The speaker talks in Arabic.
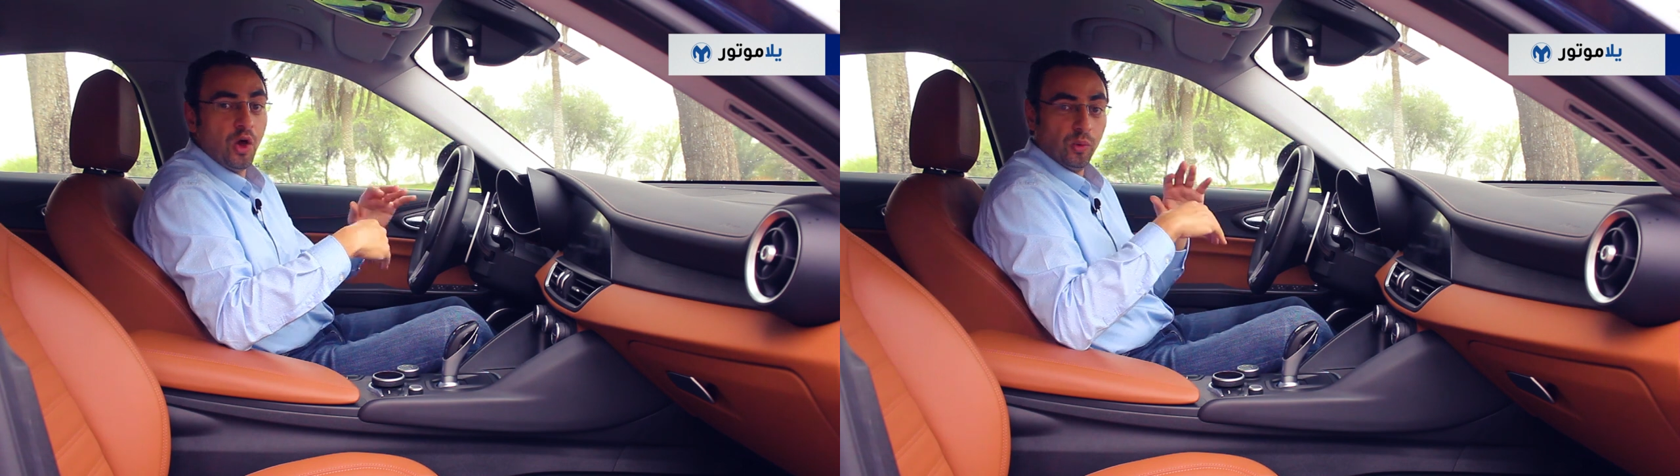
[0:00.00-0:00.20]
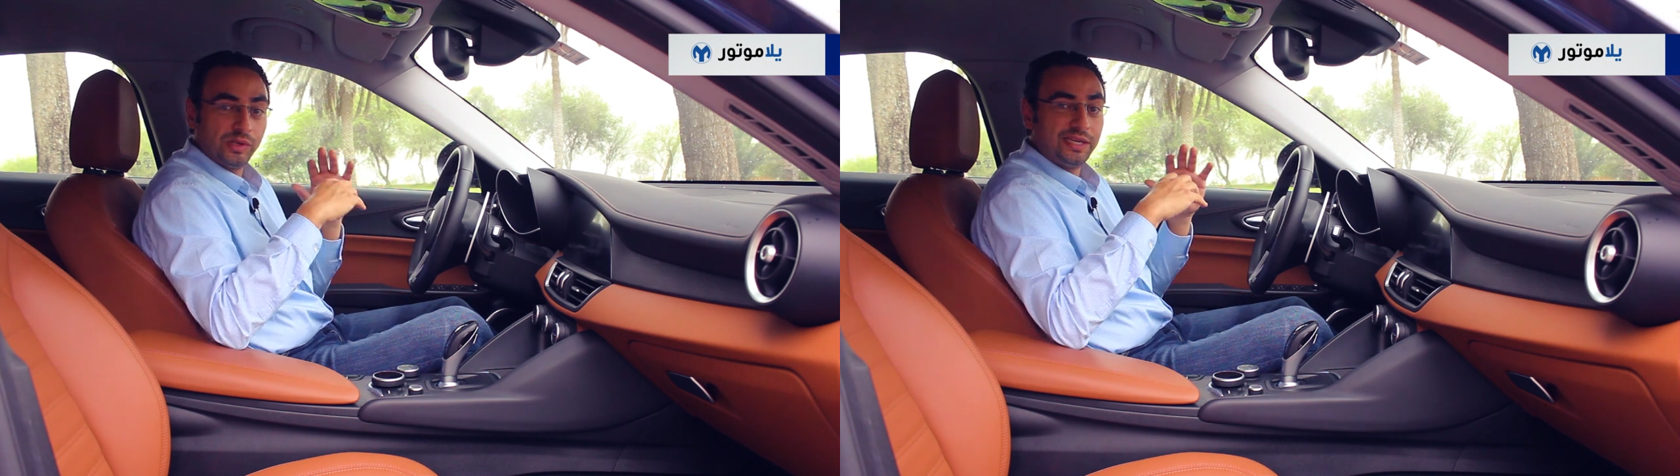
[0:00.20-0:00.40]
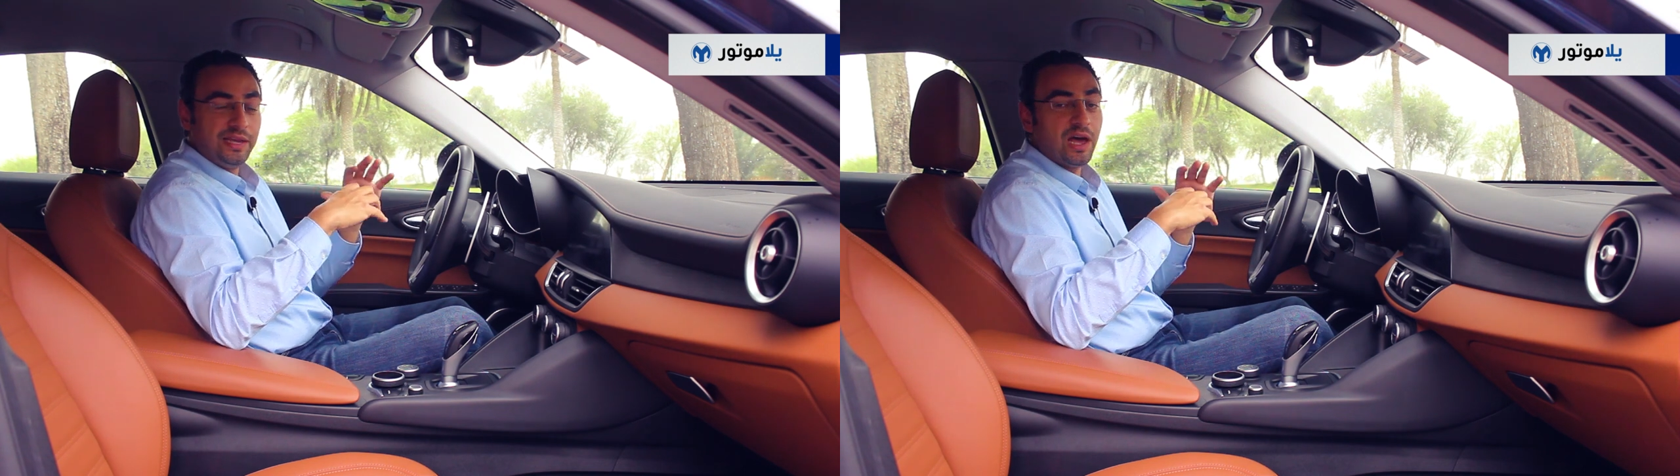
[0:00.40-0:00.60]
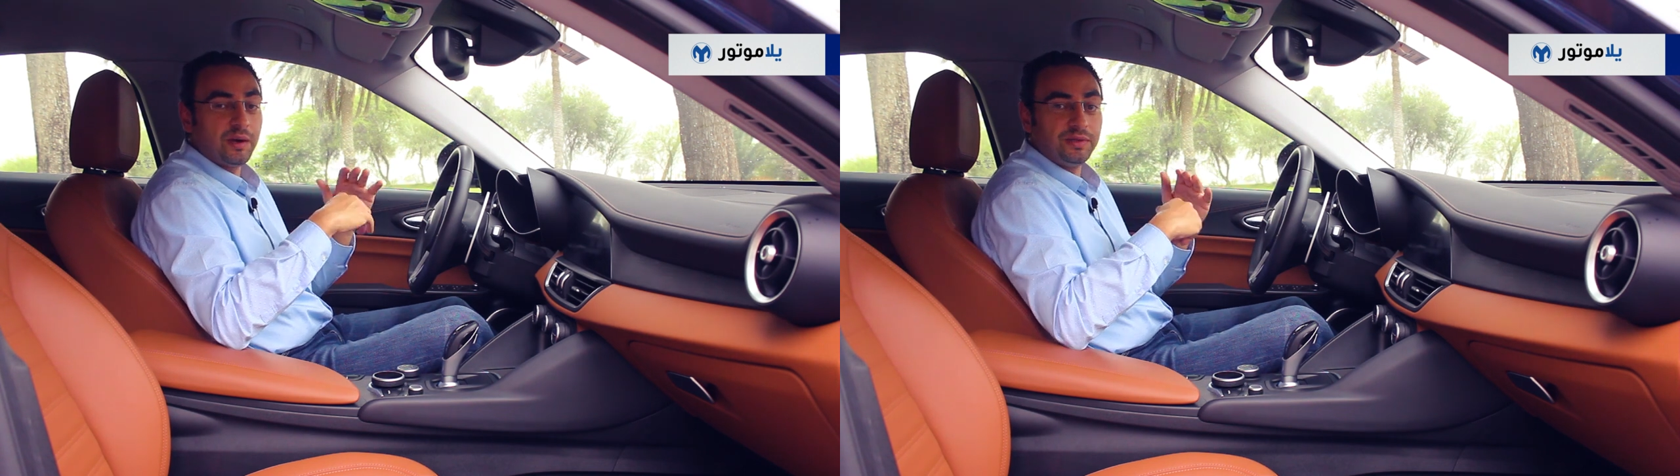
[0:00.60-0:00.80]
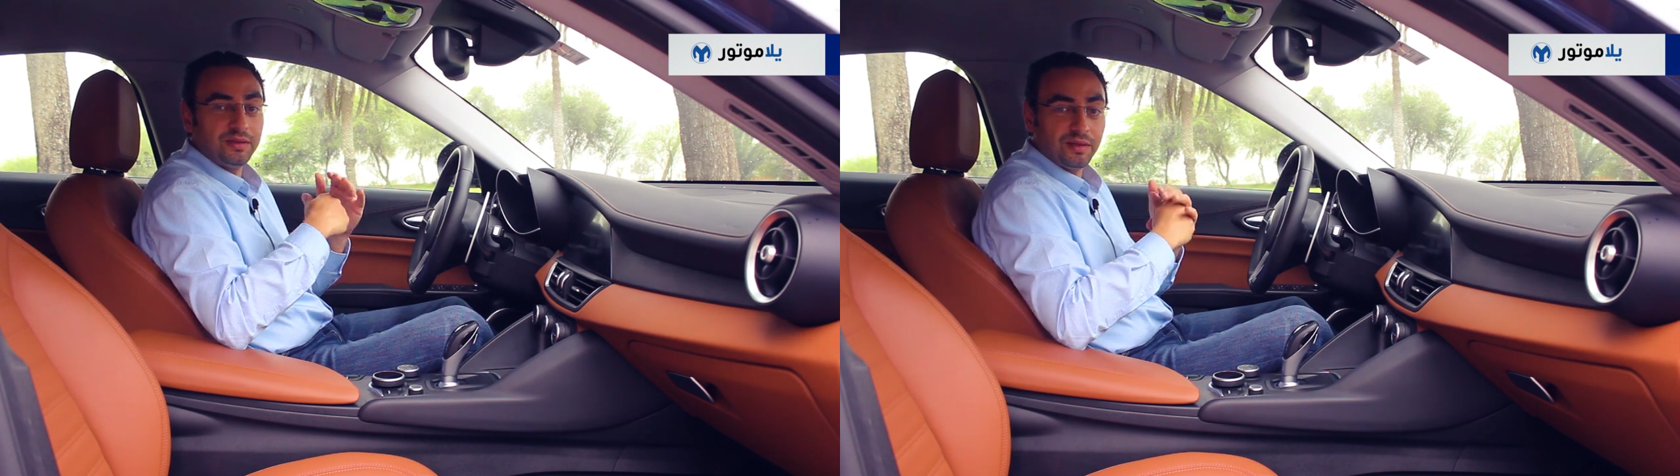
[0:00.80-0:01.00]
والسيارة
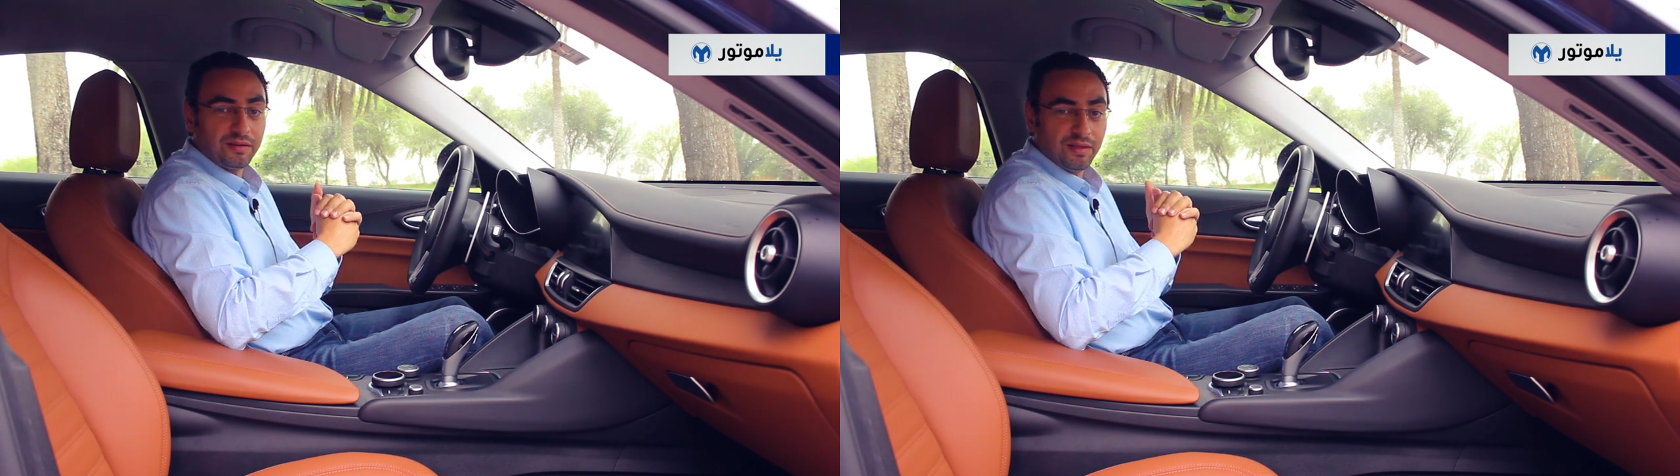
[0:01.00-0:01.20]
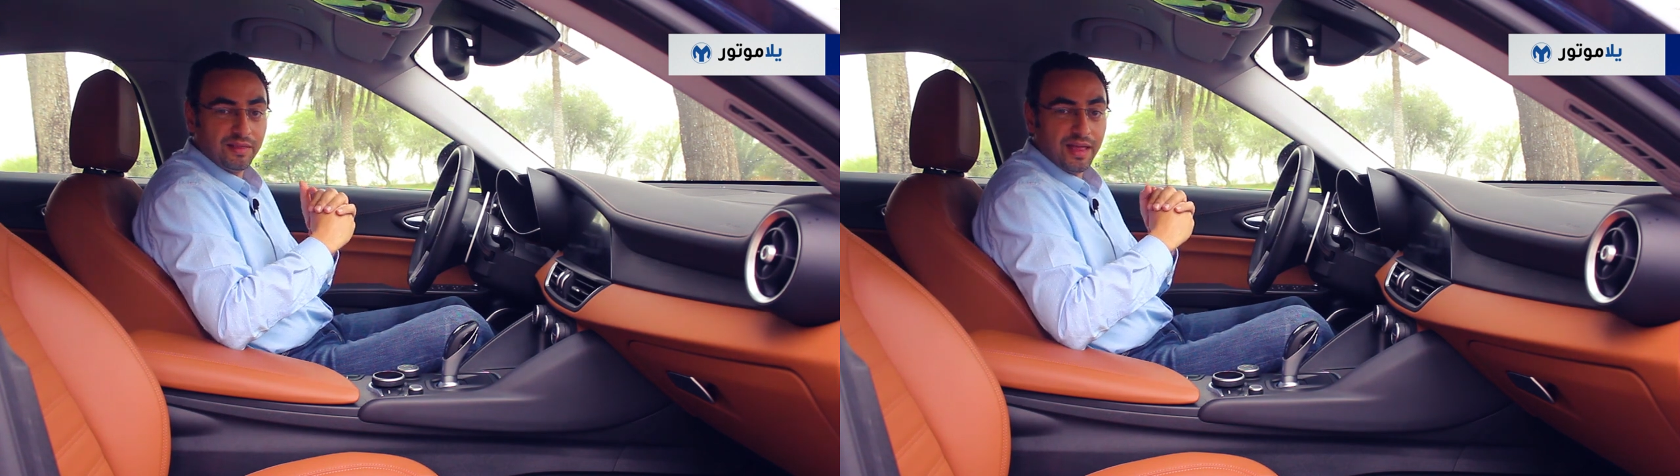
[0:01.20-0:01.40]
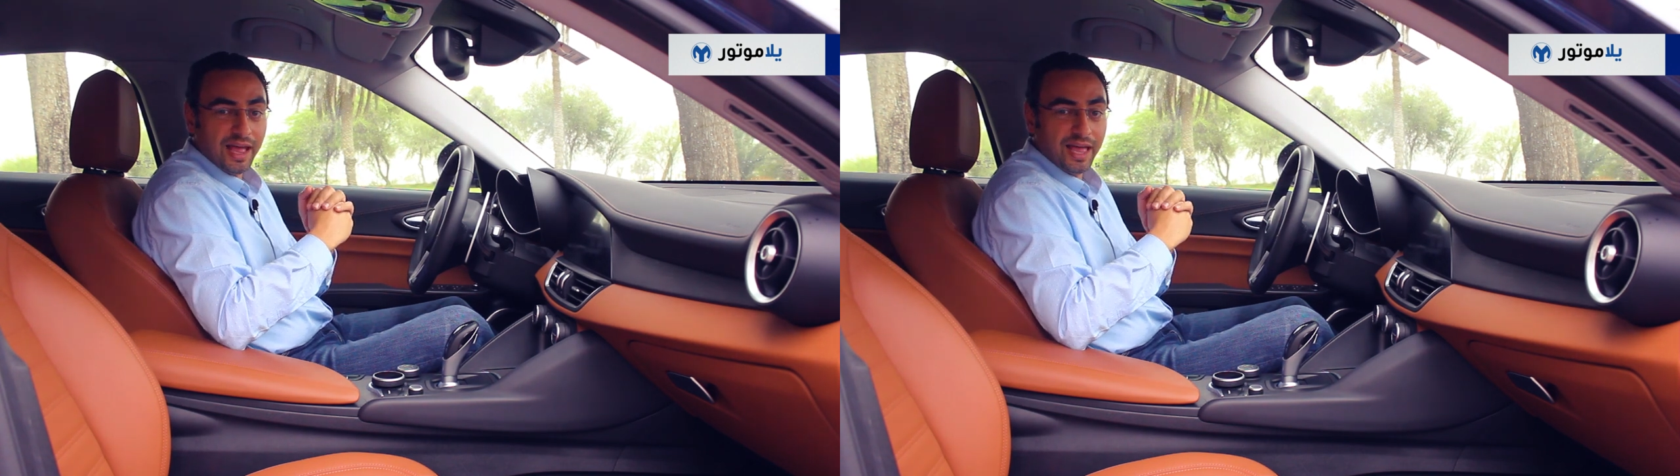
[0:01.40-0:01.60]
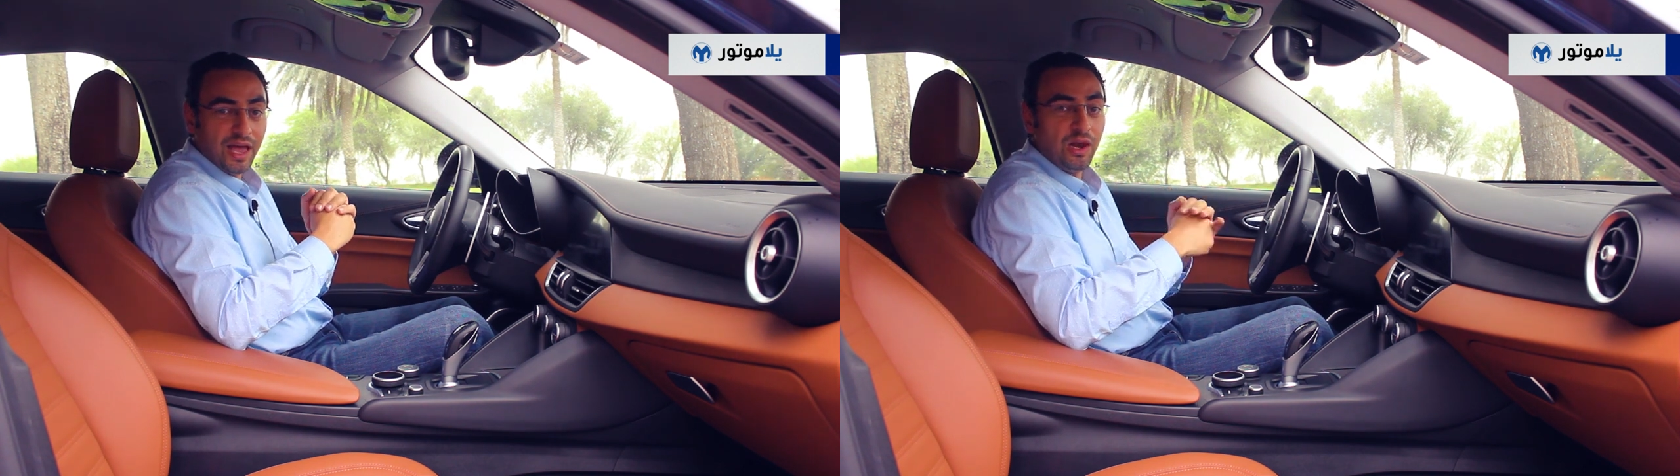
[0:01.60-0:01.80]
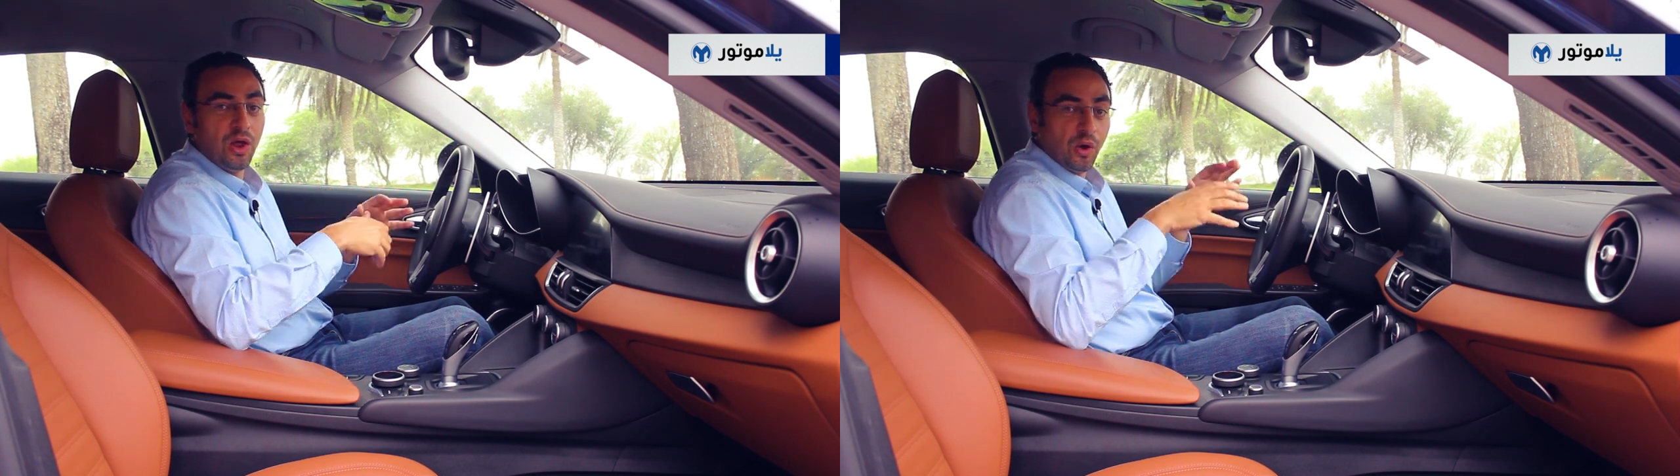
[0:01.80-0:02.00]
بتقدر
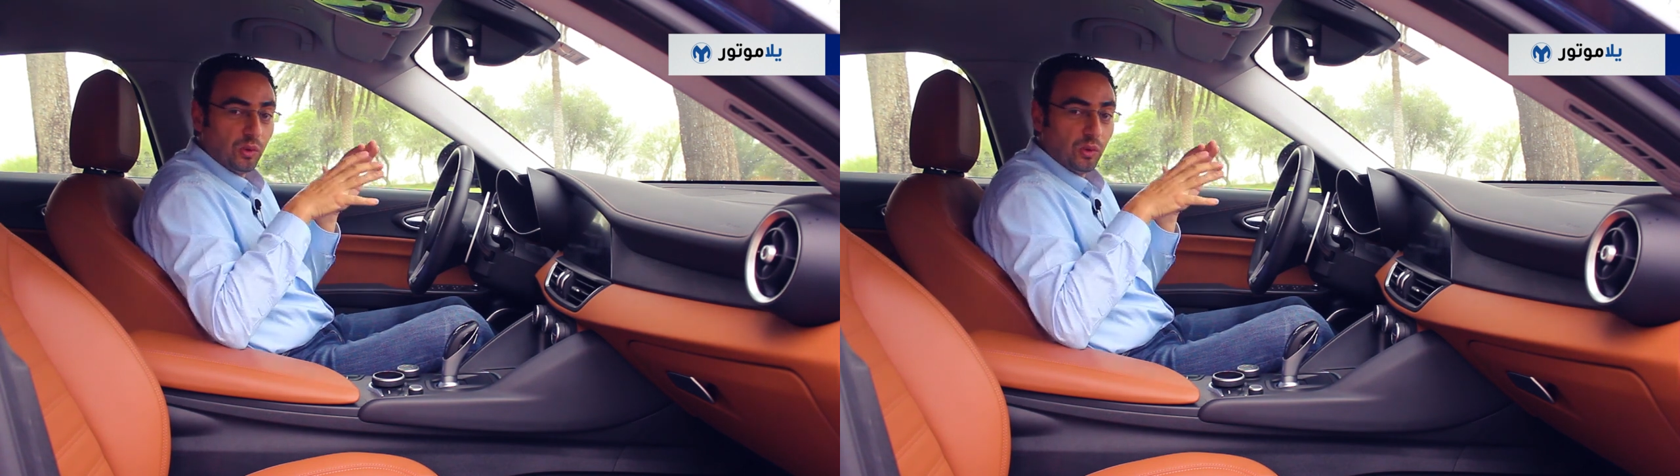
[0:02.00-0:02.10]
تتدخل